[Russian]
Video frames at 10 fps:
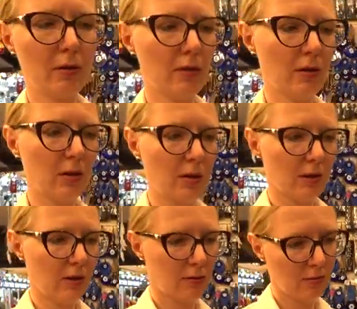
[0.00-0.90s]

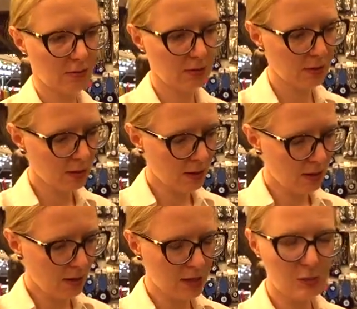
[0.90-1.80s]
э,
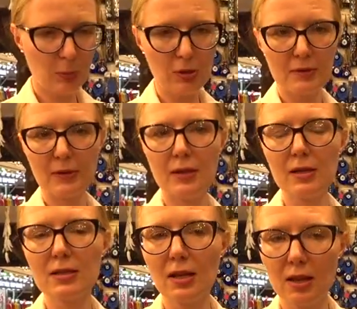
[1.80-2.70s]
использовать
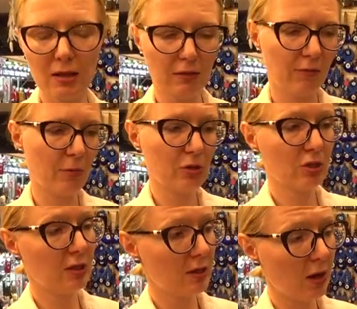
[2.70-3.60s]
для салатов,
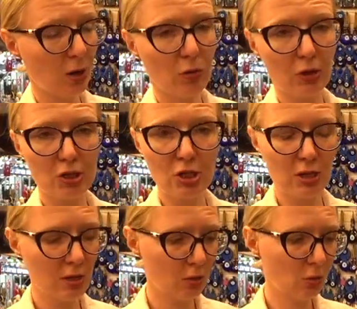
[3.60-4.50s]
можно для
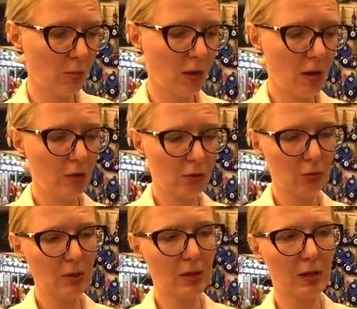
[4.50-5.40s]
украшения дома,
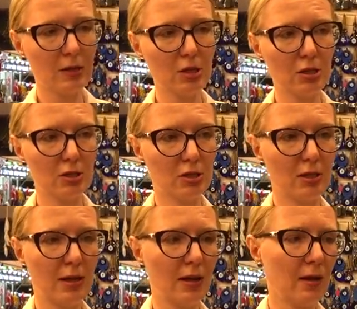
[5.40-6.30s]
ну и, конечно же,
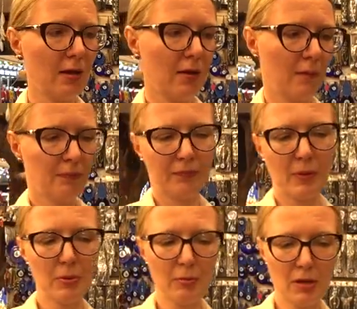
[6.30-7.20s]
для,
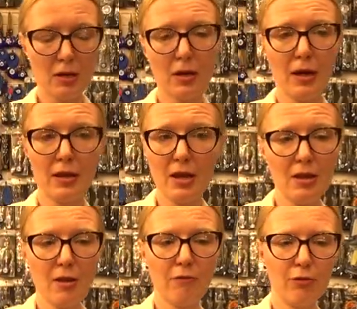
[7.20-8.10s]
например,
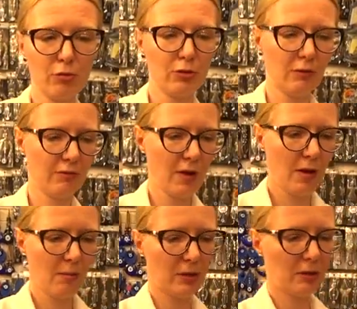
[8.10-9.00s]
хранения фруктов.
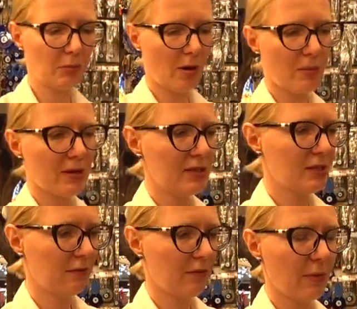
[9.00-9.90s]
Поэтому
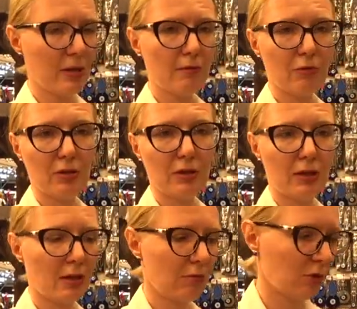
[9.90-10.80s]
обратите внимание вот на
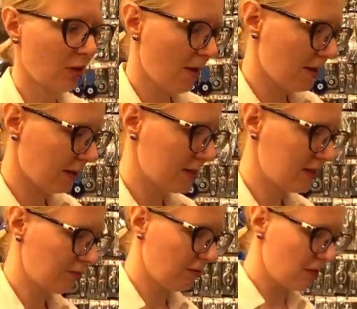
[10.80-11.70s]
такие вот
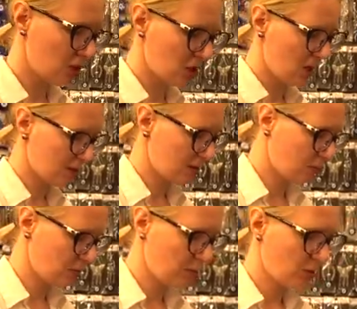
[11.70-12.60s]
красивые вещи. Если,
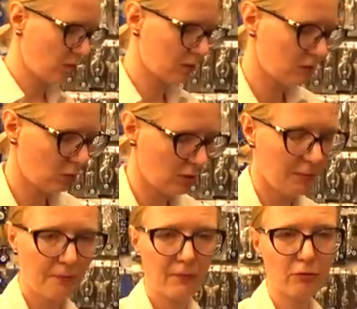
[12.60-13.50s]
например, у вас в доме,
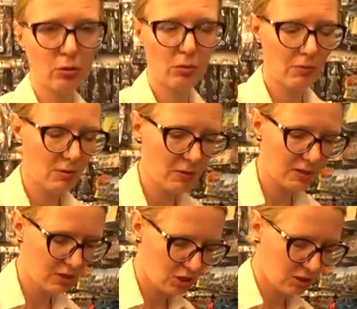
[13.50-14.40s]
в доме
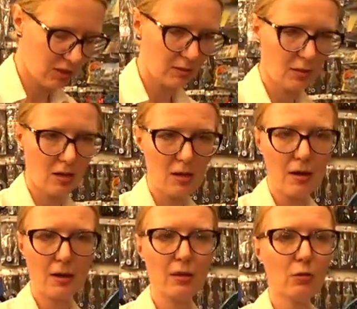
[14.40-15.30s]
минималистический интерьер,
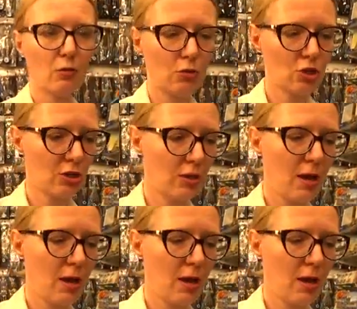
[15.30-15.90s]
они очень